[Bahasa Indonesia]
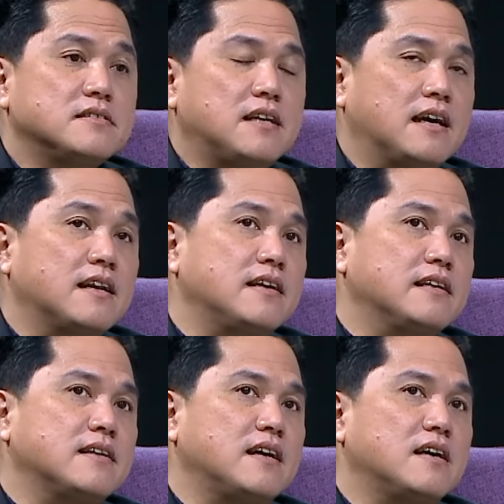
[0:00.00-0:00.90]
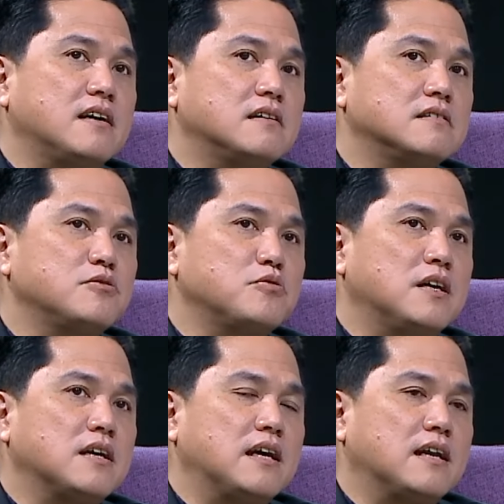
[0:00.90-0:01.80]
Jangan kita
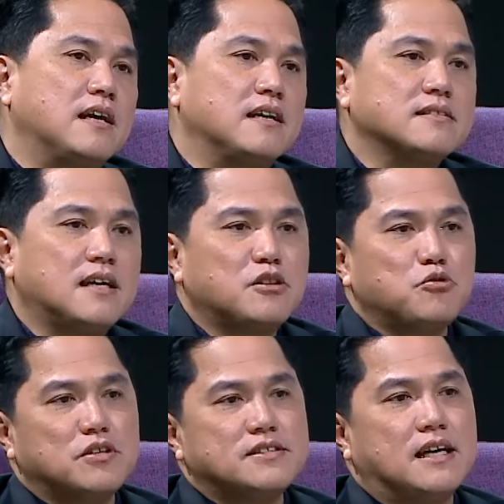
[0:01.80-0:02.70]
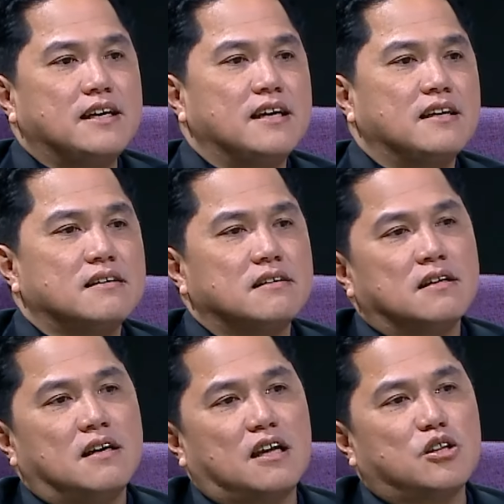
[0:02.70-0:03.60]
juga gara-gara satu kejadian
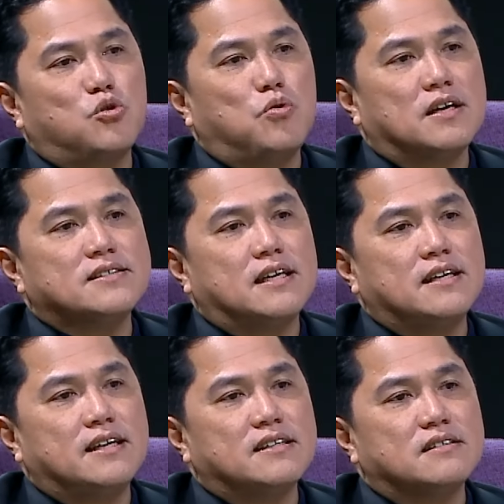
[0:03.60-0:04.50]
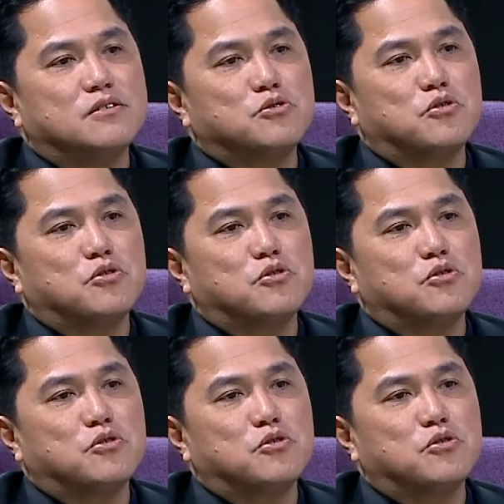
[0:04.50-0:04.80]
atau dua kejadian